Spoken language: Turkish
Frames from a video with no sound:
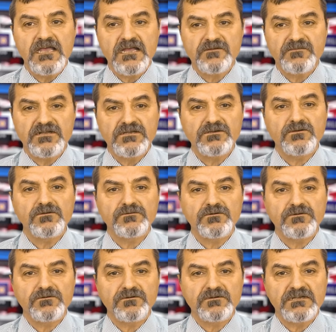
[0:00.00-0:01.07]
Ermeni
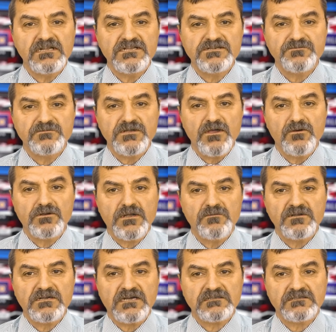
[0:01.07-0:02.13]
kültürünün gelişimine
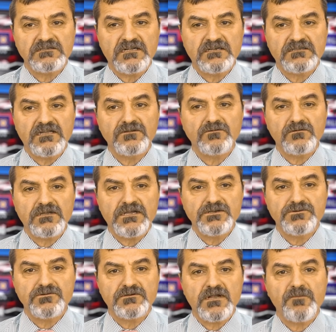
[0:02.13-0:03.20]
önemli katkılardan dolayı
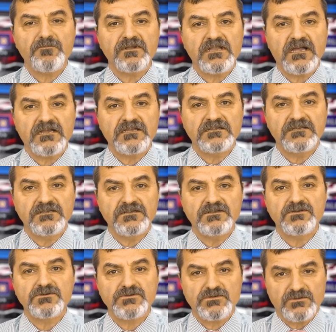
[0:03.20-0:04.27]
şükran plaketi
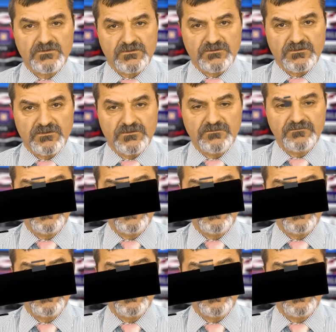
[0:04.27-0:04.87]
sunuldu.